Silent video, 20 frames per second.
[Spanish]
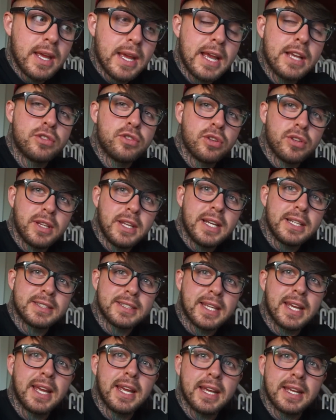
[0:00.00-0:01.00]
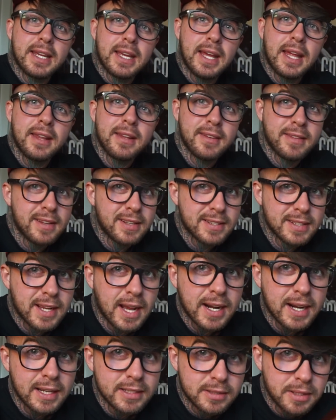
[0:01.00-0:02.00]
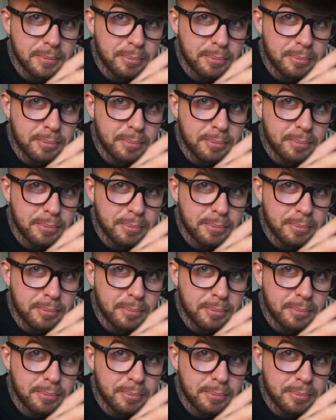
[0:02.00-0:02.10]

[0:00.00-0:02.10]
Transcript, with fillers: Esos días que, haces descarga es